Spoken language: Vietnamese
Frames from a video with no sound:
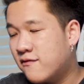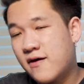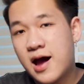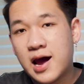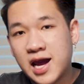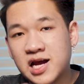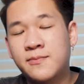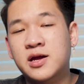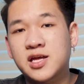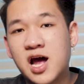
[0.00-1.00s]
Và hẹn
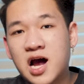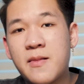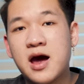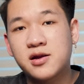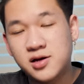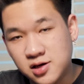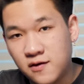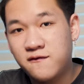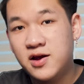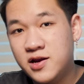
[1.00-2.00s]
gặp lại tất cả các bạn ở
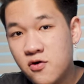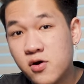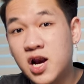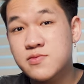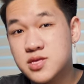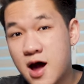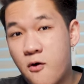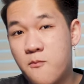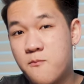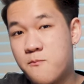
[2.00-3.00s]
video clip sau.
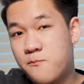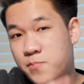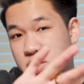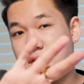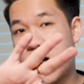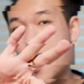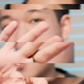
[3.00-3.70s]
Peace